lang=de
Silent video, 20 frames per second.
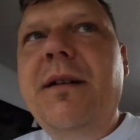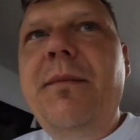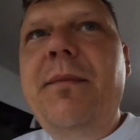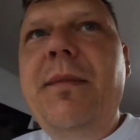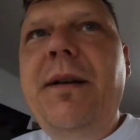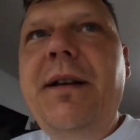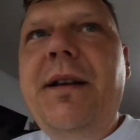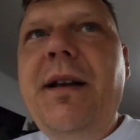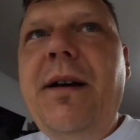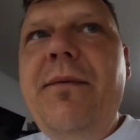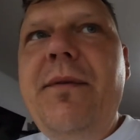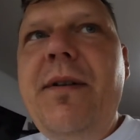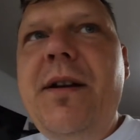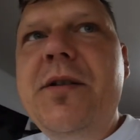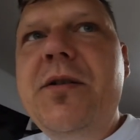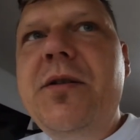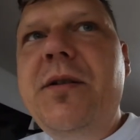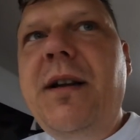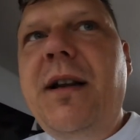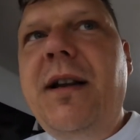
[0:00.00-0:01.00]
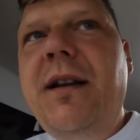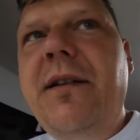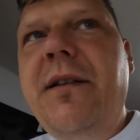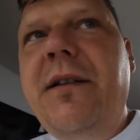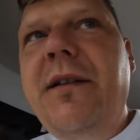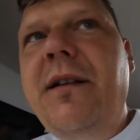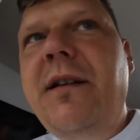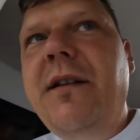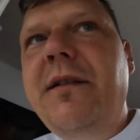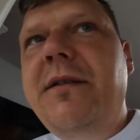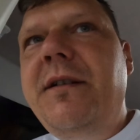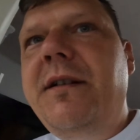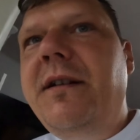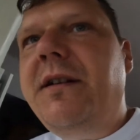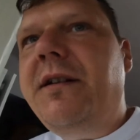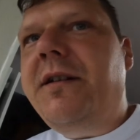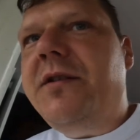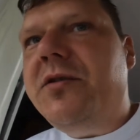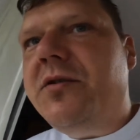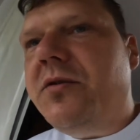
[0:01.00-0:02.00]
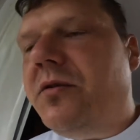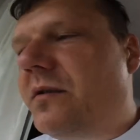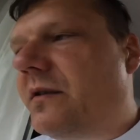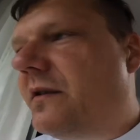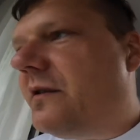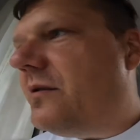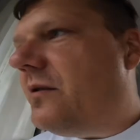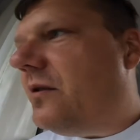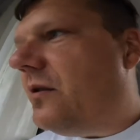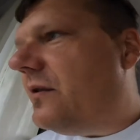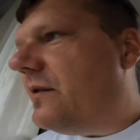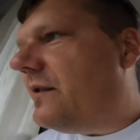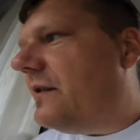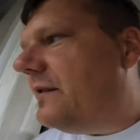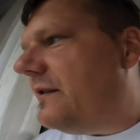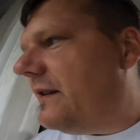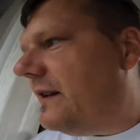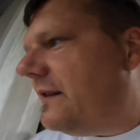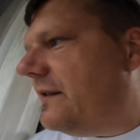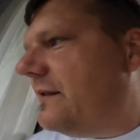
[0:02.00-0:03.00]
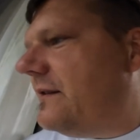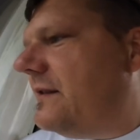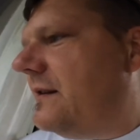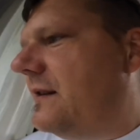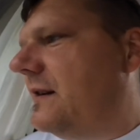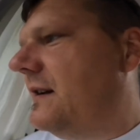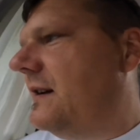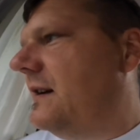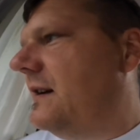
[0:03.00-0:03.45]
Gemäht haben wir ja schon alles hier. Das sieht richtig schön jetzt so ausgesetzt.